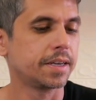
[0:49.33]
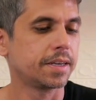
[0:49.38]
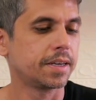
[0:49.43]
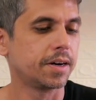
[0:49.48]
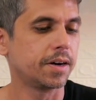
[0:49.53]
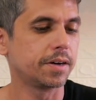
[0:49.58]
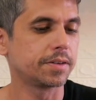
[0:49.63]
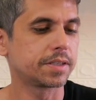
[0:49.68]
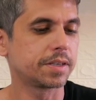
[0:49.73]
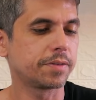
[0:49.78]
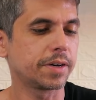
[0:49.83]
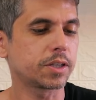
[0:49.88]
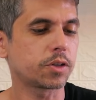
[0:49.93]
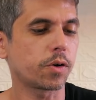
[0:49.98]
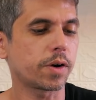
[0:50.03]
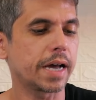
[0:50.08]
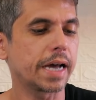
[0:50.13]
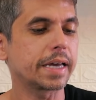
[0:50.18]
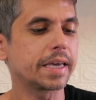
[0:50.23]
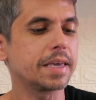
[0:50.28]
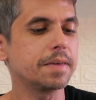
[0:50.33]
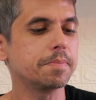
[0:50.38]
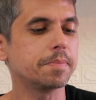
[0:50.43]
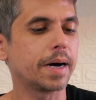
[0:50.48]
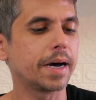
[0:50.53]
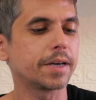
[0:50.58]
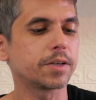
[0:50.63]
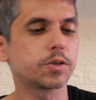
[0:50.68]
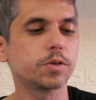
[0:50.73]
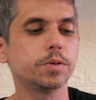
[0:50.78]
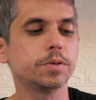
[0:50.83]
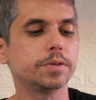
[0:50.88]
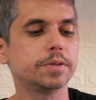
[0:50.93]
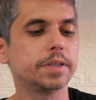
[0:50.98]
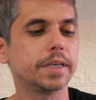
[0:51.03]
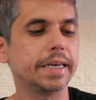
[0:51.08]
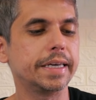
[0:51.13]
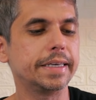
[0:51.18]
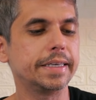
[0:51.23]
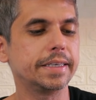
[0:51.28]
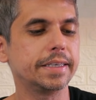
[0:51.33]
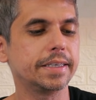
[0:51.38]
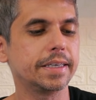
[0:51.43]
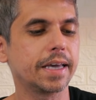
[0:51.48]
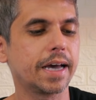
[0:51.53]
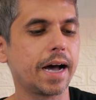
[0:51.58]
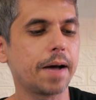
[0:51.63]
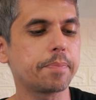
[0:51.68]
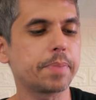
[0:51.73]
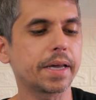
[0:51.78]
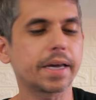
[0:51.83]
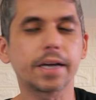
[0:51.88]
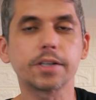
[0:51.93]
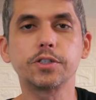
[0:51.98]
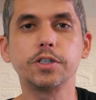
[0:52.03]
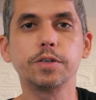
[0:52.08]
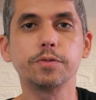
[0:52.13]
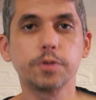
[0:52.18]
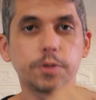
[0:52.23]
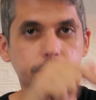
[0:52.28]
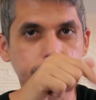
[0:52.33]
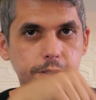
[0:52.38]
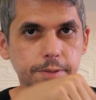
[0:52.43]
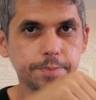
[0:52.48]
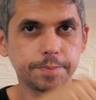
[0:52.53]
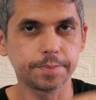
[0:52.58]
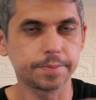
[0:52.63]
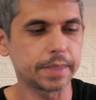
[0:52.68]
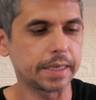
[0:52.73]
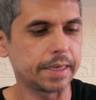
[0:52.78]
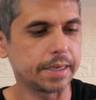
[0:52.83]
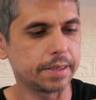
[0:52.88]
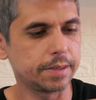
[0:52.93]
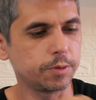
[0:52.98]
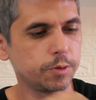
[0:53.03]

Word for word: Ó, você vai tocar aqui embaixo em aplicativos, tá?